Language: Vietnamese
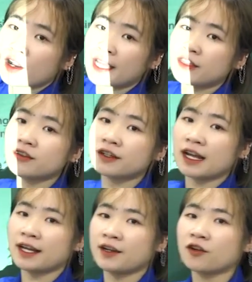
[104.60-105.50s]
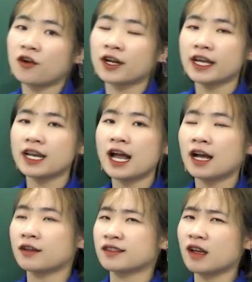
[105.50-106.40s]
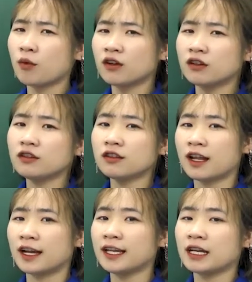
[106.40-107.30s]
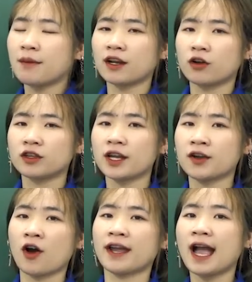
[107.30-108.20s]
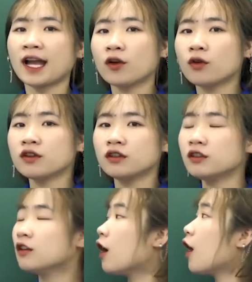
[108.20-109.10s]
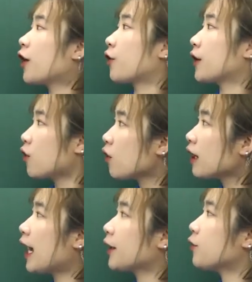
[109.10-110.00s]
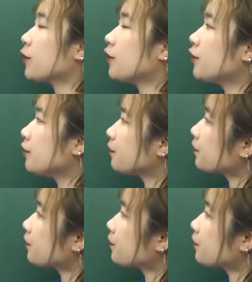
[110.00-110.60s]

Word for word: cái từ này nó có nghĩa là song ngữ là khi các bạn có thể nói hai ngôn ngữ nói tốt hai ngôn ngữ